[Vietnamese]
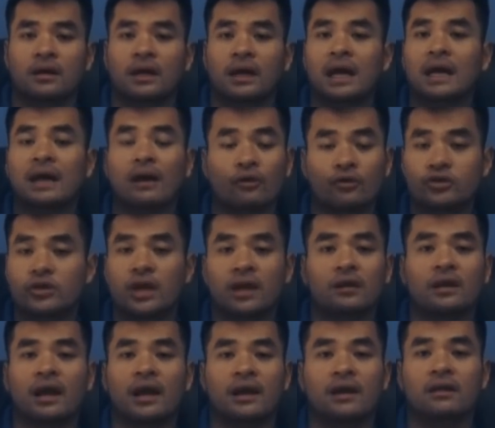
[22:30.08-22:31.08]
cái câu
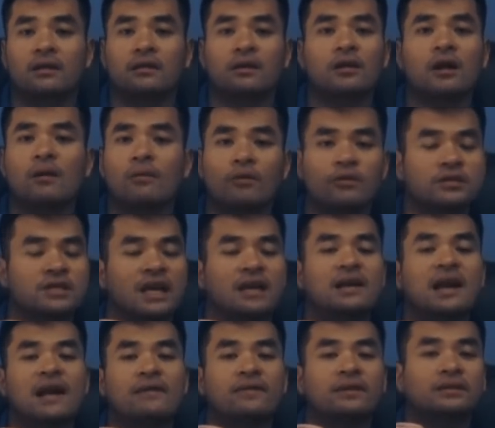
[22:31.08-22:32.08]
chuyện này nó không có xảy
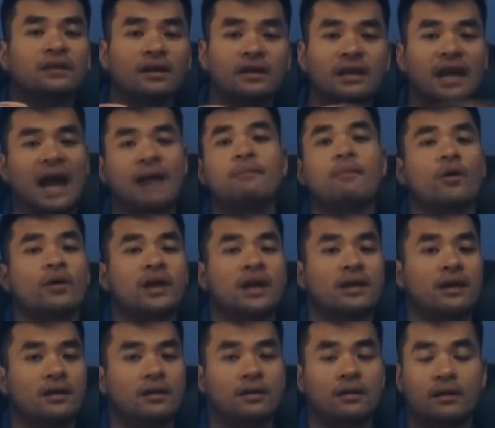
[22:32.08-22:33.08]
ra với tất cả mọi gia
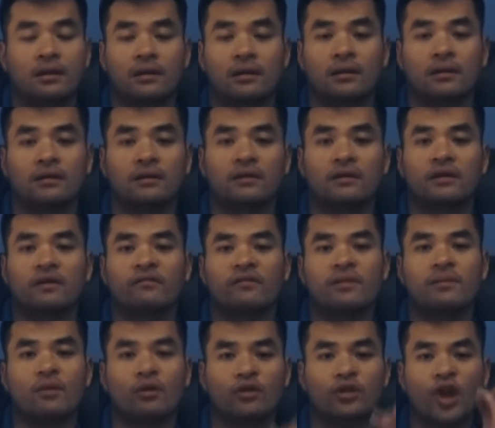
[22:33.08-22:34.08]
đình
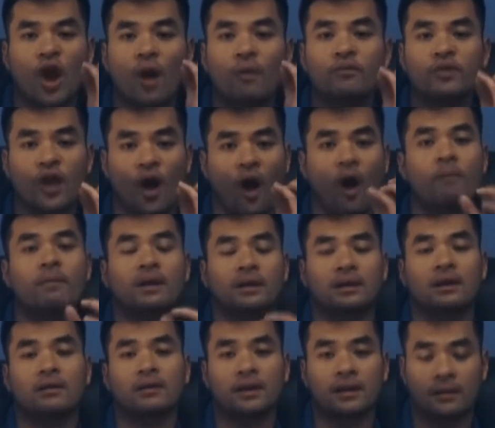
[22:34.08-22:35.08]
với một nhóm nhỏ mà
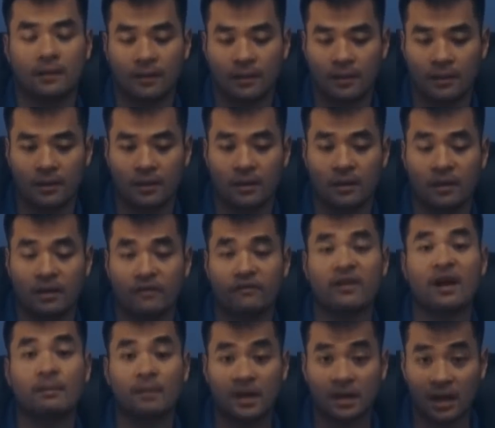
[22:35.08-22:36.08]
thôi
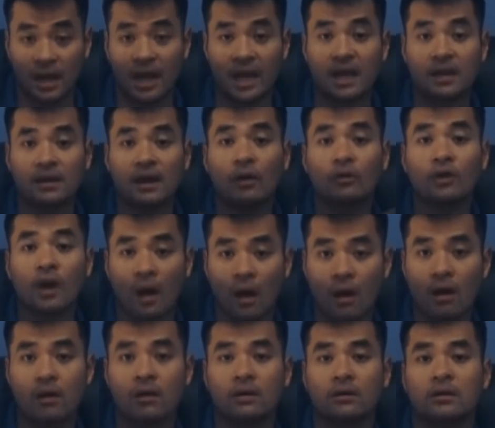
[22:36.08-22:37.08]
và mình nghĩ đâu
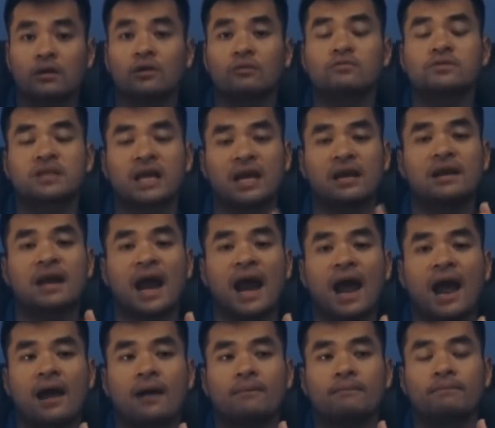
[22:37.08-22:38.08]
đó nó cũng xảy
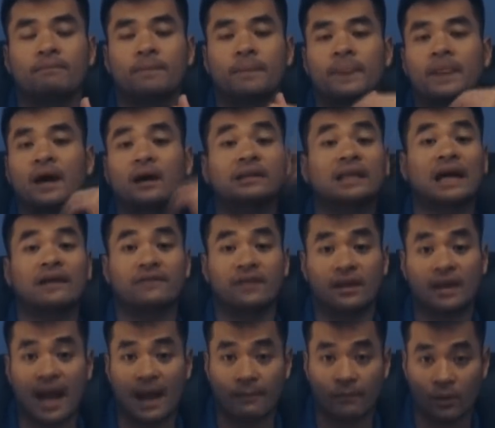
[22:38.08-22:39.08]
ra ở tại
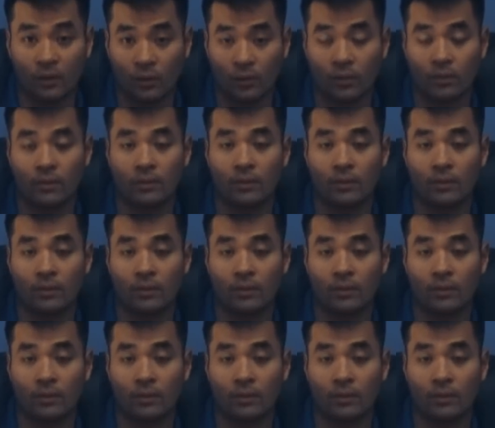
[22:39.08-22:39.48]
Việt Nam luôn